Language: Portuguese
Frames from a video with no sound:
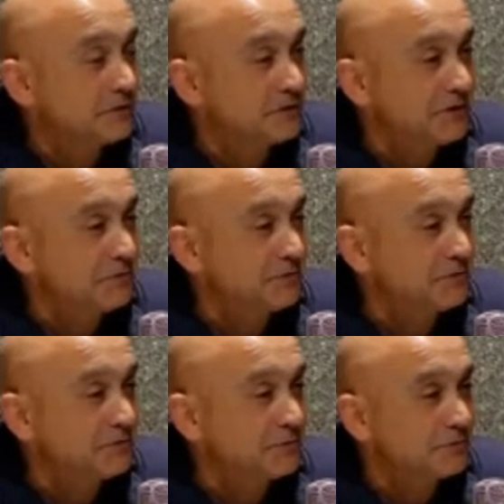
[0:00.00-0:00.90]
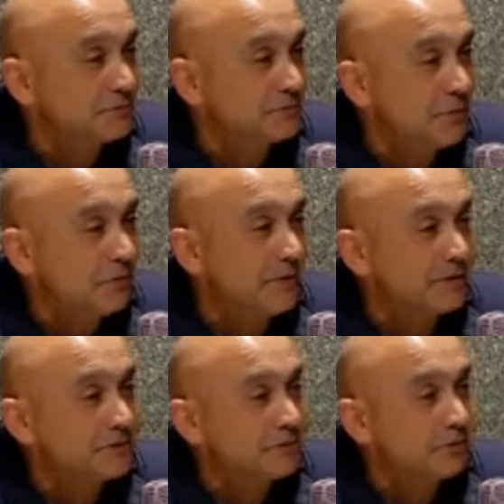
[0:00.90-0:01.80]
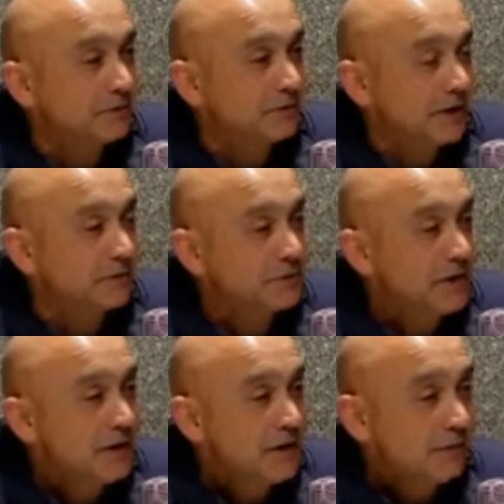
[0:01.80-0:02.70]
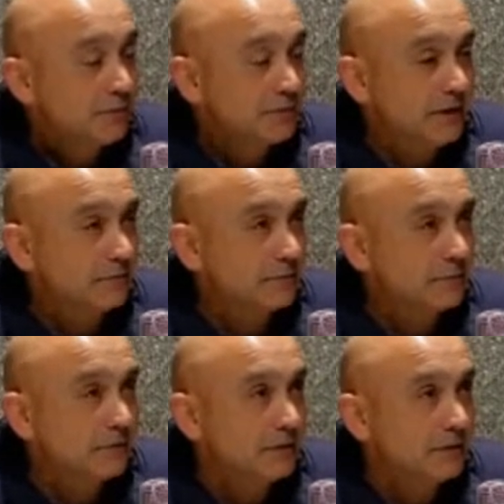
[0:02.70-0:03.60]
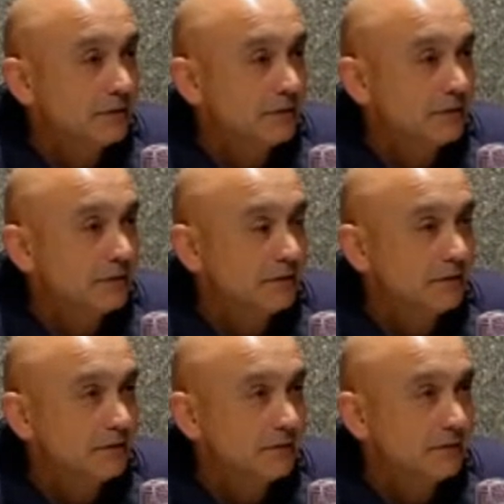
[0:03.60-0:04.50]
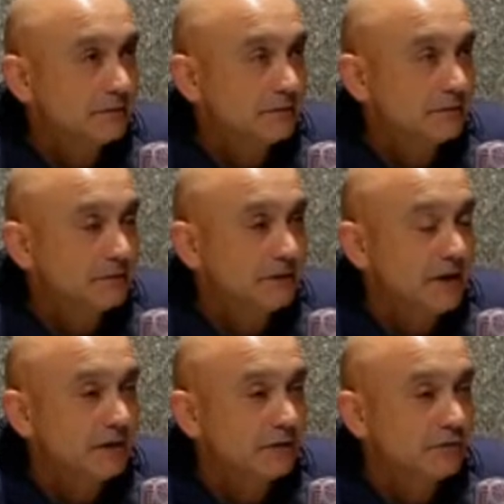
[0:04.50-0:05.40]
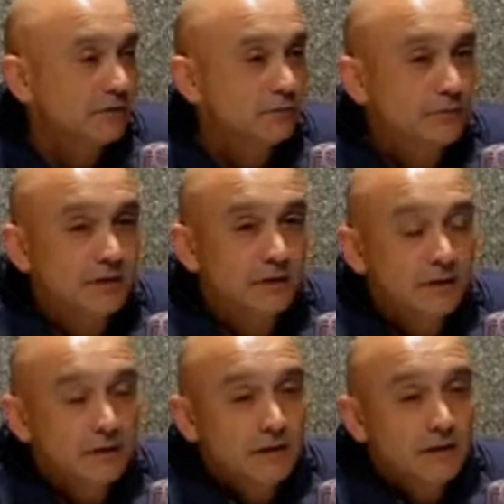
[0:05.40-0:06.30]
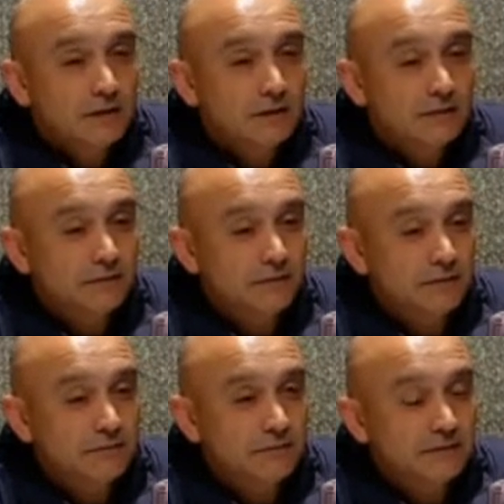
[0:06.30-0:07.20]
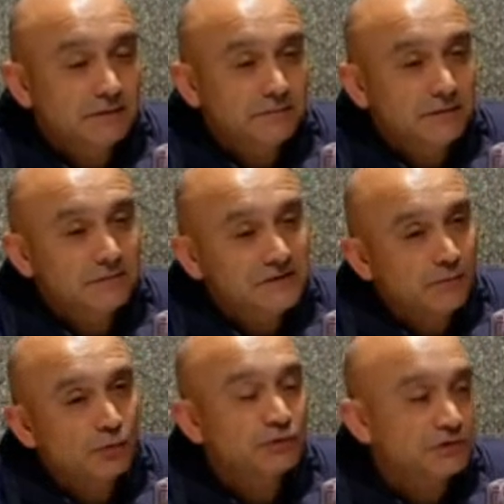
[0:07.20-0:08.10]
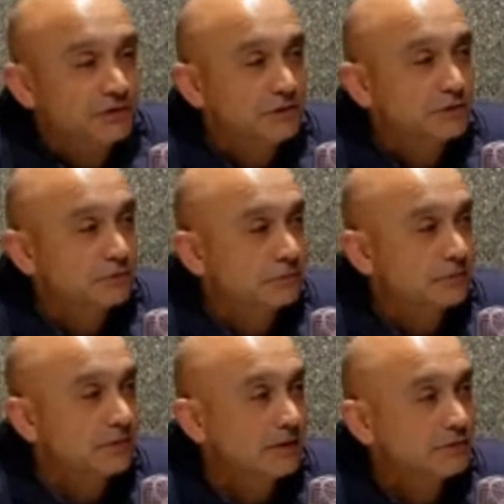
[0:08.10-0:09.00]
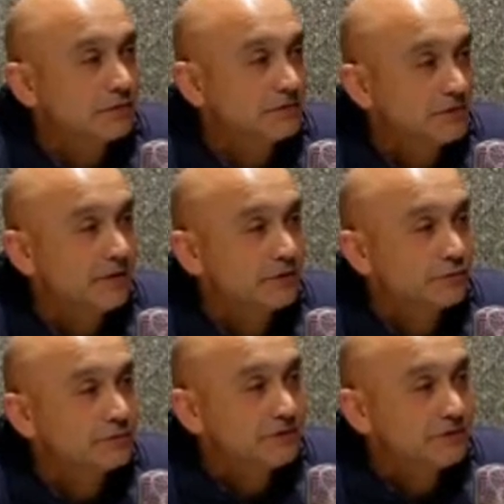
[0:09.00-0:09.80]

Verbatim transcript: os destinos do, dos bombeiros voluntários. Portanto, uh, e queria aqui referir uma, e, e, devemos sempre corrigir isto. A associação é a